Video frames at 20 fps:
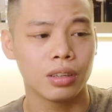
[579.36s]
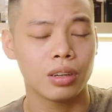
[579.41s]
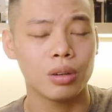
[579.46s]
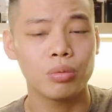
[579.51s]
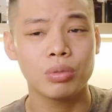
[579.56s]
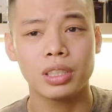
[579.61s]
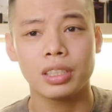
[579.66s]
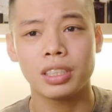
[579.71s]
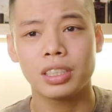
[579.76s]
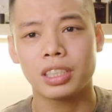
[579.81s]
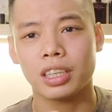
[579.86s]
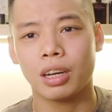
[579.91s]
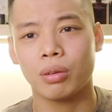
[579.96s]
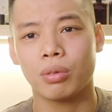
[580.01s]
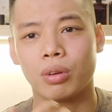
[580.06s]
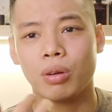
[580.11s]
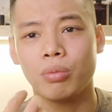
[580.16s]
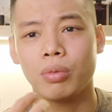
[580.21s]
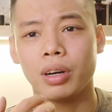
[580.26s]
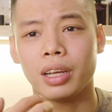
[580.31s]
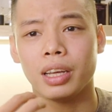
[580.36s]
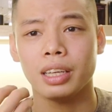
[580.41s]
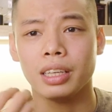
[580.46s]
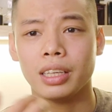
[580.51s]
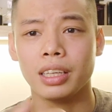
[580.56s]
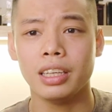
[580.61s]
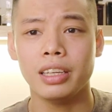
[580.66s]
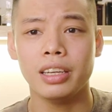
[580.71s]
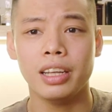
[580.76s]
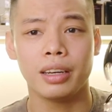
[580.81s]
không trân trọng không để
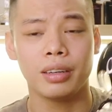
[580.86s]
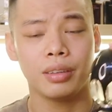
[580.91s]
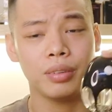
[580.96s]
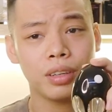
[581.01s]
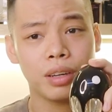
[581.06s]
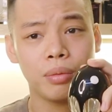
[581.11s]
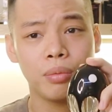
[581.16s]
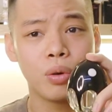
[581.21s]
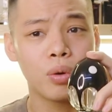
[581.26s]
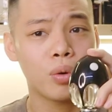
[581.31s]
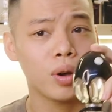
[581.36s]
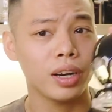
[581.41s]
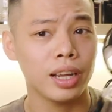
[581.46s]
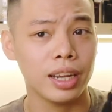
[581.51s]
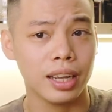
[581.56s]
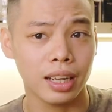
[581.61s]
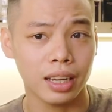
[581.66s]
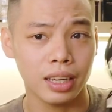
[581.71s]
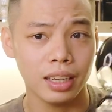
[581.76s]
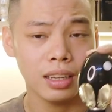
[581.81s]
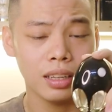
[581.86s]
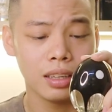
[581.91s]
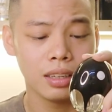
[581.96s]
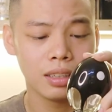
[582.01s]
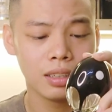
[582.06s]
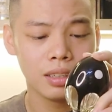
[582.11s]
ý đến cái mối quan hệ đấy